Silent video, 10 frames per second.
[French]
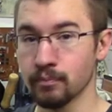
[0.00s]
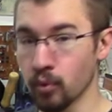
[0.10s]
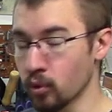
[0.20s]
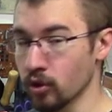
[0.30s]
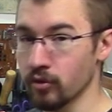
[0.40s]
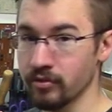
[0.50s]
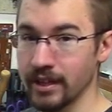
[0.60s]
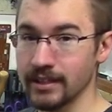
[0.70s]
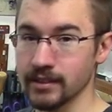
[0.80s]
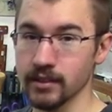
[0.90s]
pour le
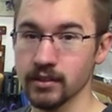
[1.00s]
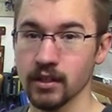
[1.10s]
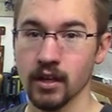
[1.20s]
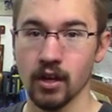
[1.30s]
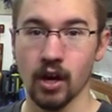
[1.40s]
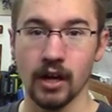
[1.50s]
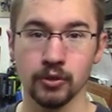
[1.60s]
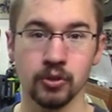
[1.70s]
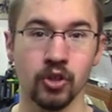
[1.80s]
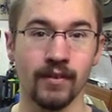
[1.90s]
VSS.
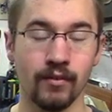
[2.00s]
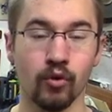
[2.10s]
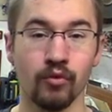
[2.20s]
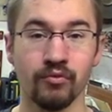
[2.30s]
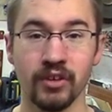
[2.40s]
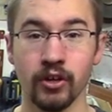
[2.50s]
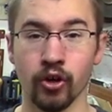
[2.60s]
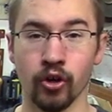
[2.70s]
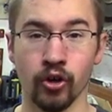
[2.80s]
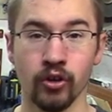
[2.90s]
Ensuite, on va avoir
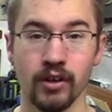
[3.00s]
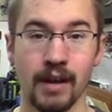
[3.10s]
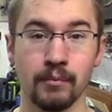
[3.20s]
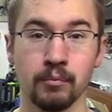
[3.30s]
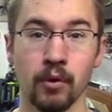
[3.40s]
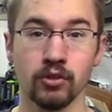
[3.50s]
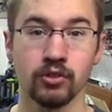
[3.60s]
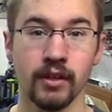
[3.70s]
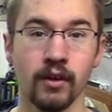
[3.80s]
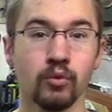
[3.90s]
VEE e, la plupart du
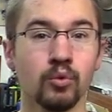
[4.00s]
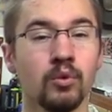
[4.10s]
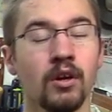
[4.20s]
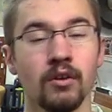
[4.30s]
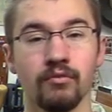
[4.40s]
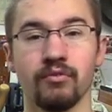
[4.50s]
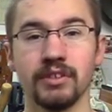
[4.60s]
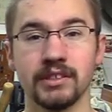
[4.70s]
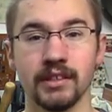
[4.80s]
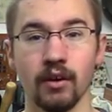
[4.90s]
temps ou
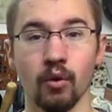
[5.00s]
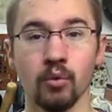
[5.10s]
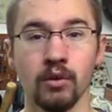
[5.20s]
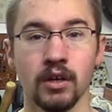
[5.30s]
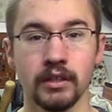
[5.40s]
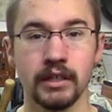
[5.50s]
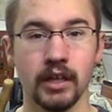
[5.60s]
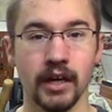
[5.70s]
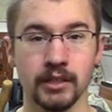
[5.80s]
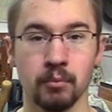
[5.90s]
V0 qui
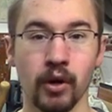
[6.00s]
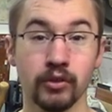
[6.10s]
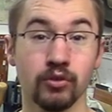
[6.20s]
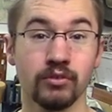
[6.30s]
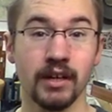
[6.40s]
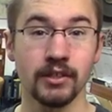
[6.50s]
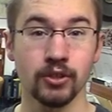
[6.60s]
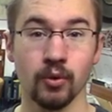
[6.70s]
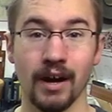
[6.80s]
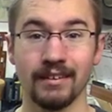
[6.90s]
correspond à une
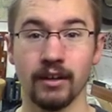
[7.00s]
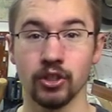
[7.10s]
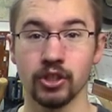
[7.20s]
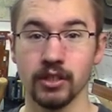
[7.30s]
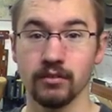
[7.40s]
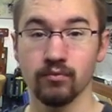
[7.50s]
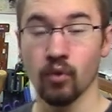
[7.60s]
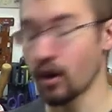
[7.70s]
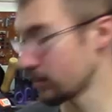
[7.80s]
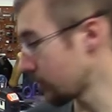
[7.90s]
tension analogique qu'il
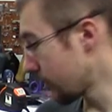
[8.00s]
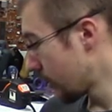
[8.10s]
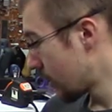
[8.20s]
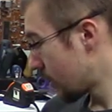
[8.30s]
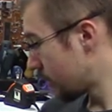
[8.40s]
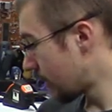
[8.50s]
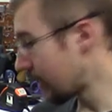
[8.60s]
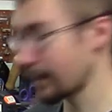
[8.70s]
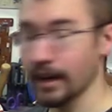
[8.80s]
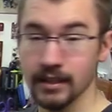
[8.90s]
faut entrer dans
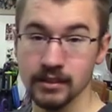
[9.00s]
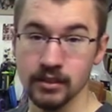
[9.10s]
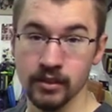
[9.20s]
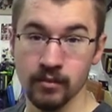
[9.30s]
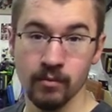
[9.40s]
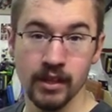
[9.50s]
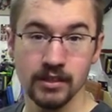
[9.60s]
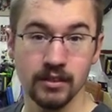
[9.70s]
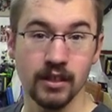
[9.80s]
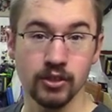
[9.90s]
l'écran LCD.
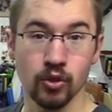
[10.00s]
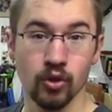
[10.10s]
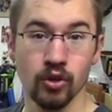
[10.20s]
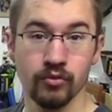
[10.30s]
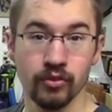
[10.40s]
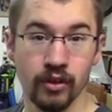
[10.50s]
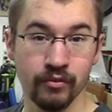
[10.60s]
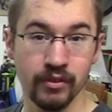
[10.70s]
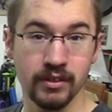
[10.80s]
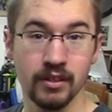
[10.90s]
Cette tension-là va en
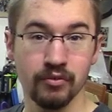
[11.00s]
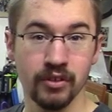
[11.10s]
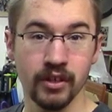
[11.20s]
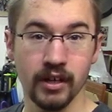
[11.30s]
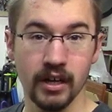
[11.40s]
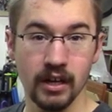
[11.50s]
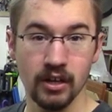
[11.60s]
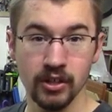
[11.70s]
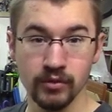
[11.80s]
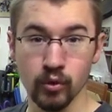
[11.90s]
fait définir
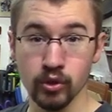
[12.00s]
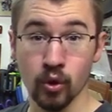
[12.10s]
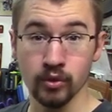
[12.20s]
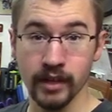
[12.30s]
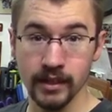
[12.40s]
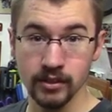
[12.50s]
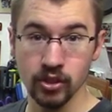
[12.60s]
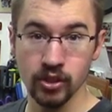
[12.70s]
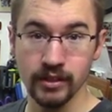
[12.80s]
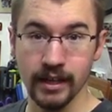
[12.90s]
le niveau de contraste
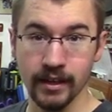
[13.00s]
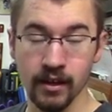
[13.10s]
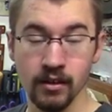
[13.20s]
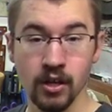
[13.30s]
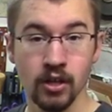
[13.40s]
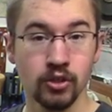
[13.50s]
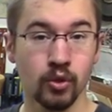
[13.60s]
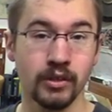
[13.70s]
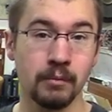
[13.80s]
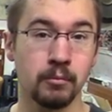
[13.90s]
de notre écran.
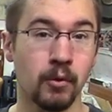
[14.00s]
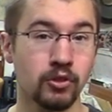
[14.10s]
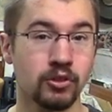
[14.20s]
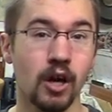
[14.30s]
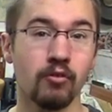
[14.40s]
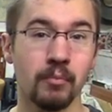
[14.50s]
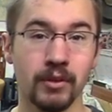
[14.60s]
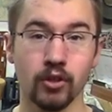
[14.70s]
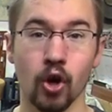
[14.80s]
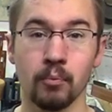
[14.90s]
Donc la plupart du temps, on va
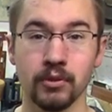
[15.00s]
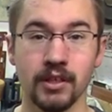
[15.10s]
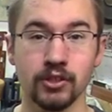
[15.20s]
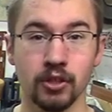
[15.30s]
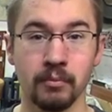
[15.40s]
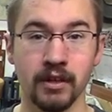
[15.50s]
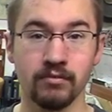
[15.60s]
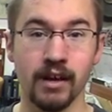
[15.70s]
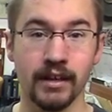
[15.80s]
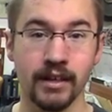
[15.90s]
mettre un potentiomètre
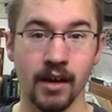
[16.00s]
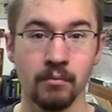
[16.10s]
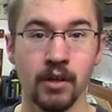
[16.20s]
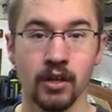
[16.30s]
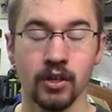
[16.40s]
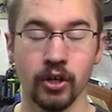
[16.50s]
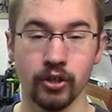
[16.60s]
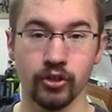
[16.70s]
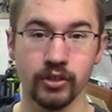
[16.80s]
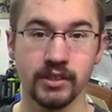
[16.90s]
variable euh,
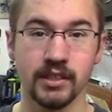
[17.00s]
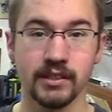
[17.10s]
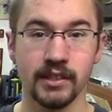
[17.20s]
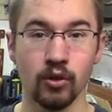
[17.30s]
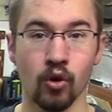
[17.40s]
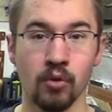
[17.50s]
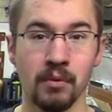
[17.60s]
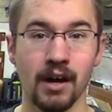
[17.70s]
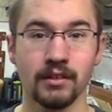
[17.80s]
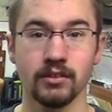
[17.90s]
de 10 kOhm
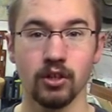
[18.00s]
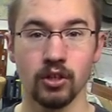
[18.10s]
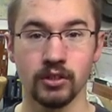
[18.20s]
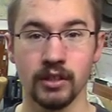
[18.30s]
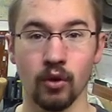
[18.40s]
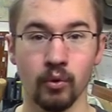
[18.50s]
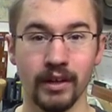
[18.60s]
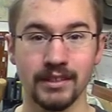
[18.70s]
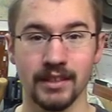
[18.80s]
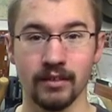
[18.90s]
entre le 0 et
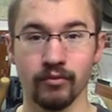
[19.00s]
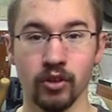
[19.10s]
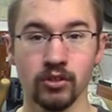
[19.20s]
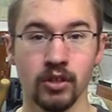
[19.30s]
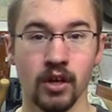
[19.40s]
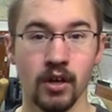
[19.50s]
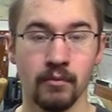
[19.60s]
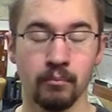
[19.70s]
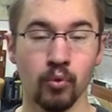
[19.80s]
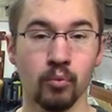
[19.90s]
le 5 volts
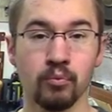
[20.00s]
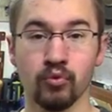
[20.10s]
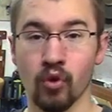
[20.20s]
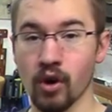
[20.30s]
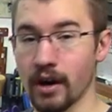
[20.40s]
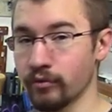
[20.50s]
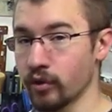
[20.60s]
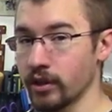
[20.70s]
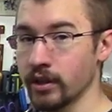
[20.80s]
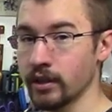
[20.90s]
pour pouvoir
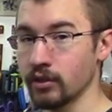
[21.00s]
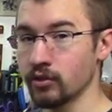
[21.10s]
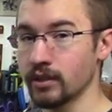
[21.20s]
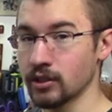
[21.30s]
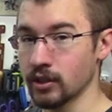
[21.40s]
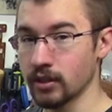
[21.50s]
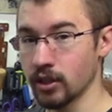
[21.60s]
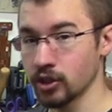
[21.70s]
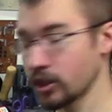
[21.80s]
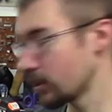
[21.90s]
envoyer une tension
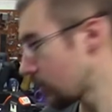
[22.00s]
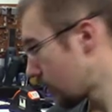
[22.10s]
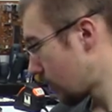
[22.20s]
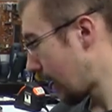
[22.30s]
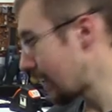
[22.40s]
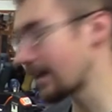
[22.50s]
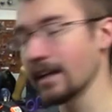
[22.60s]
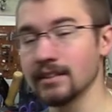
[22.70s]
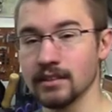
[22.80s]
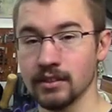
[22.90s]
analogique à l'écran
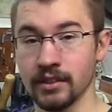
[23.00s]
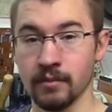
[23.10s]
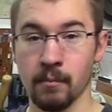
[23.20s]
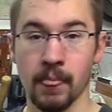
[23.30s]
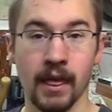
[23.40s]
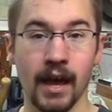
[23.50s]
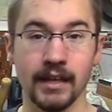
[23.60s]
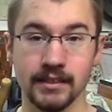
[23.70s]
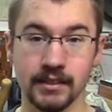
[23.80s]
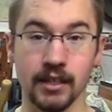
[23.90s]
LCD.
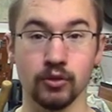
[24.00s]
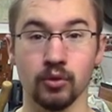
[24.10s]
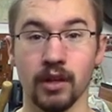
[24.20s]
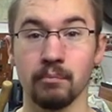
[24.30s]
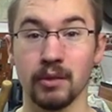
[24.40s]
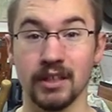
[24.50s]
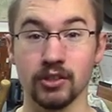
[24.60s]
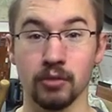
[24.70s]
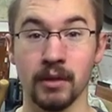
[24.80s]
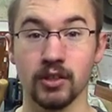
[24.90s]
Ainsi, en tournant le
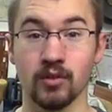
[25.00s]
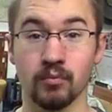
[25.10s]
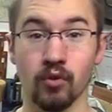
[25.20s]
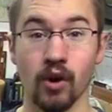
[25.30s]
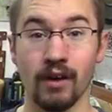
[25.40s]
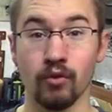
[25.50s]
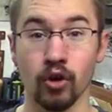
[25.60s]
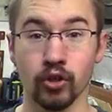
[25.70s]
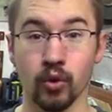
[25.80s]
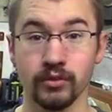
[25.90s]
potentiomètre, on va pouvoir avoir
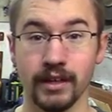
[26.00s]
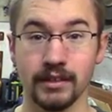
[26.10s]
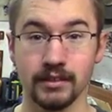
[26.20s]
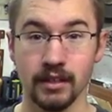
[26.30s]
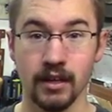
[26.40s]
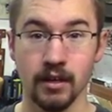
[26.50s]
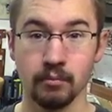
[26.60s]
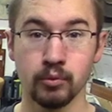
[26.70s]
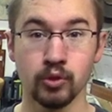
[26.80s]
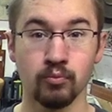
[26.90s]
un contraste
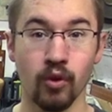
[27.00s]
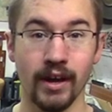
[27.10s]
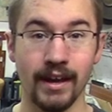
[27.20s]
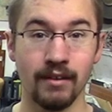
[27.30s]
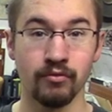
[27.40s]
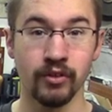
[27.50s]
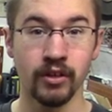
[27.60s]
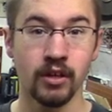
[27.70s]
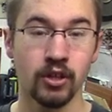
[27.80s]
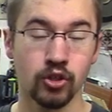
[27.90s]
plus ou moins
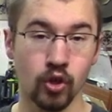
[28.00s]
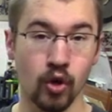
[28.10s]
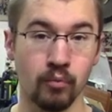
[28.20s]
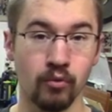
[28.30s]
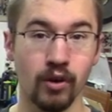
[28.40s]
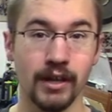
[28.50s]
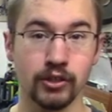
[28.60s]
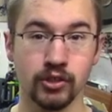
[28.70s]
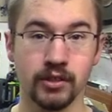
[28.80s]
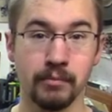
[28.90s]
élevé, donc on va pouvoir
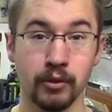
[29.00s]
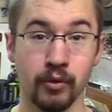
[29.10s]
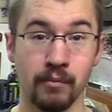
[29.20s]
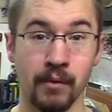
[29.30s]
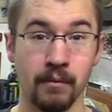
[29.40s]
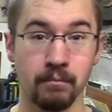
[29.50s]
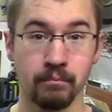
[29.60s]
l'ajuster manuellement.